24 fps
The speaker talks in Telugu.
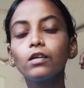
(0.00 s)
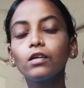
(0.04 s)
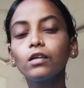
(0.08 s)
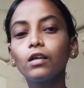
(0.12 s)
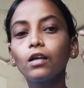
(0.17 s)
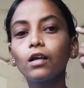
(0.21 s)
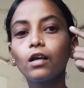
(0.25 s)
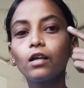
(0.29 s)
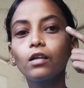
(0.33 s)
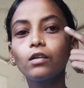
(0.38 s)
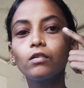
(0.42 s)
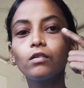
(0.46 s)
ఈ
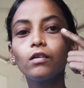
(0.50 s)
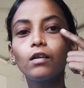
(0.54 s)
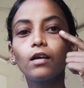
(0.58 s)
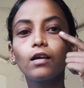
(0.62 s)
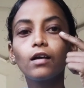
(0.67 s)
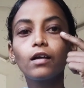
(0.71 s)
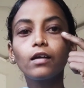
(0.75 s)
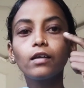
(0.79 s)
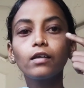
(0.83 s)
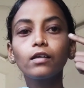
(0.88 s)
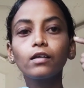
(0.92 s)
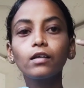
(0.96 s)

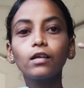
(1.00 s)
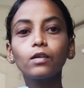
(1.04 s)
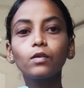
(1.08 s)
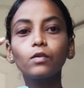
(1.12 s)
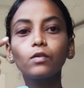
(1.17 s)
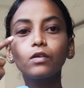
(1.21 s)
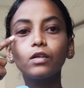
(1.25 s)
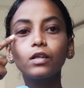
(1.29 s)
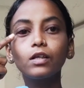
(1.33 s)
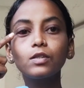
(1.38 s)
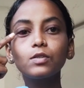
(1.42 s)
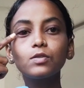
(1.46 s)
కన్నులాగా ఈ కన్ను
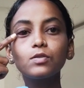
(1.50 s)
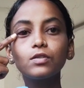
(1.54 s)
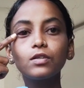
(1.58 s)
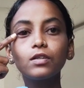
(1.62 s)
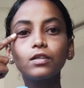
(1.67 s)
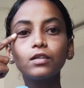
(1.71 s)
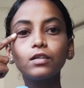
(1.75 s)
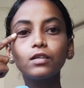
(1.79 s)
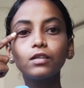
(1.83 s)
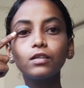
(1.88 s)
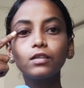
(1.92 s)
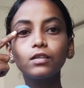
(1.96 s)
లేదు
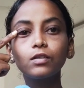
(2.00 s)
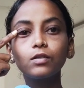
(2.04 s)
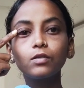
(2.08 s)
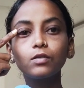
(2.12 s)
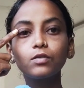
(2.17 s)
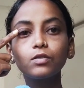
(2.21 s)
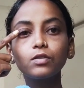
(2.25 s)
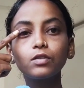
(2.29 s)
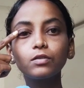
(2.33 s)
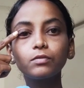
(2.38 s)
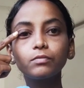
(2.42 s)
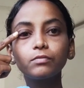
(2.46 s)
చూడండి ఇది
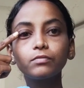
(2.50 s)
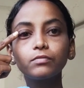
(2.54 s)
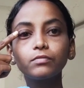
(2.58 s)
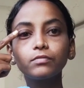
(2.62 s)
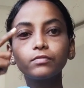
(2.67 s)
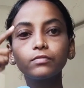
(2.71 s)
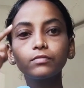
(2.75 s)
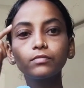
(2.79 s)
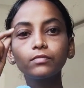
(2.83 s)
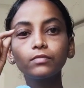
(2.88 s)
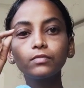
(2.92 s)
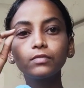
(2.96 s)
కొంచెం
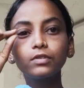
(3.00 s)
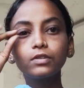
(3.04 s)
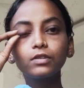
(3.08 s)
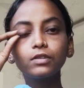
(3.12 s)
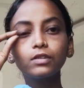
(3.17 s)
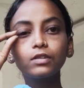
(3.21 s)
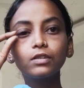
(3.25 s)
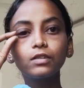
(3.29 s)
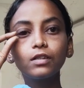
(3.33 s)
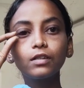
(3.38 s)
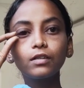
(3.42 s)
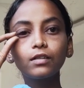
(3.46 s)

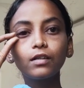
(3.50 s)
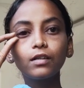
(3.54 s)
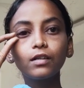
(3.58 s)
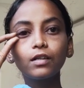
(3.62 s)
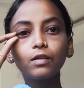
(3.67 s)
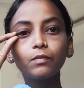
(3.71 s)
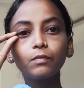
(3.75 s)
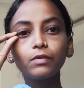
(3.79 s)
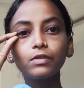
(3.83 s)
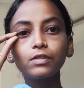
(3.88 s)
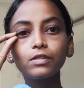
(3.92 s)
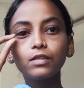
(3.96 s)
చిన్నగా
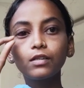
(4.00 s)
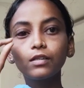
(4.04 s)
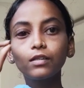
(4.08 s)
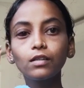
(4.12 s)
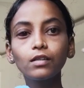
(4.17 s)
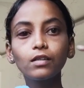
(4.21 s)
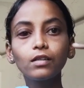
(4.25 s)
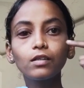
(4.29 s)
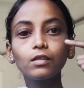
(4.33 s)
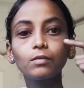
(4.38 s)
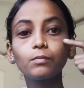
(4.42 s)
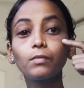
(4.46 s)
కనిపిస్తుంది
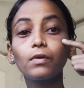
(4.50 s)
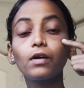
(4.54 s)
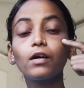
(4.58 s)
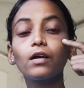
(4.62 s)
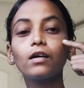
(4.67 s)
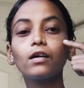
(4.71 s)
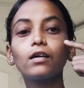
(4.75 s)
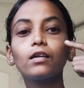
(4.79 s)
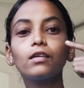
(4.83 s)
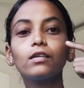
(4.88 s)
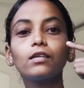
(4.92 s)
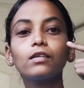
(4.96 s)
ఇది
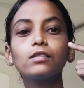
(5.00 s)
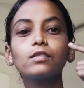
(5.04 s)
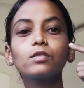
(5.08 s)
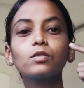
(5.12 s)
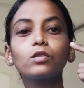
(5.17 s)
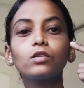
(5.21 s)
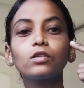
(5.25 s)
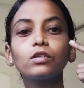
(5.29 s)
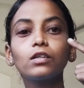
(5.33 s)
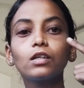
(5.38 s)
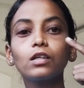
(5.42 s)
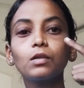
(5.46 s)
బాగా
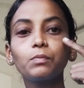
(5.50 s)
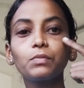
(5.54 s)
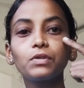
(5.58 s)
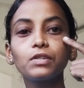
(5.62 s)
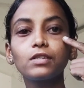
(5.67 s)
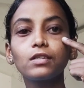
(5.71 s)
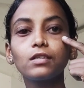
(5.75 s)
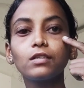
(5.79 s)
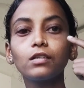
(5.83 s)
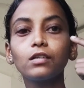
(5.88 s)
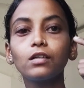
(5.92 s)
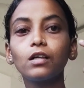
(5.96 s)
లేసుకొని
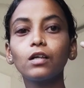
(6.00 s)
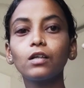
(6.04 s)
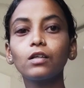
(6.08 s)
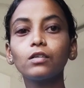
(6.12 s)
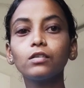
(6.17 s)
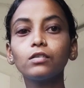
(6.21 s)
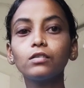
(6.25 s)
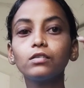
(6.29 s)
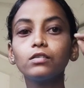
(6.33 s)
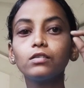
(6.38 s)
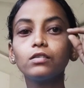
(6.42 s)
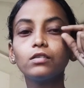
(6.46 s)
కనిపిస్తుంది
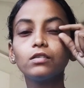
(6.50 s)
కన్ను